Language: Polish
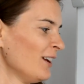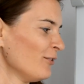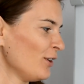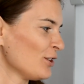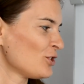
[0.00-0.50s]

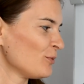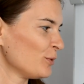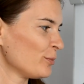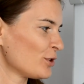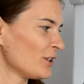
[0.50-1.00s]
właśnie
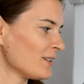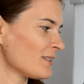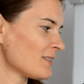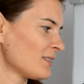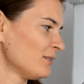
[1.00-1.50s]

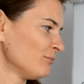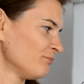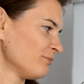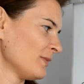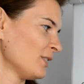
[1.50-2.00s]
poprzez
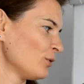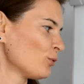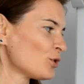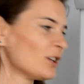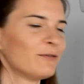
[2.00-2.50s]

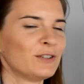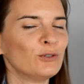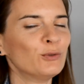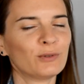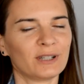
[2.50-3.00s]
różne
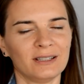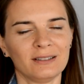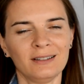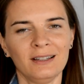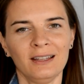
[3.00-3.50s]
figury.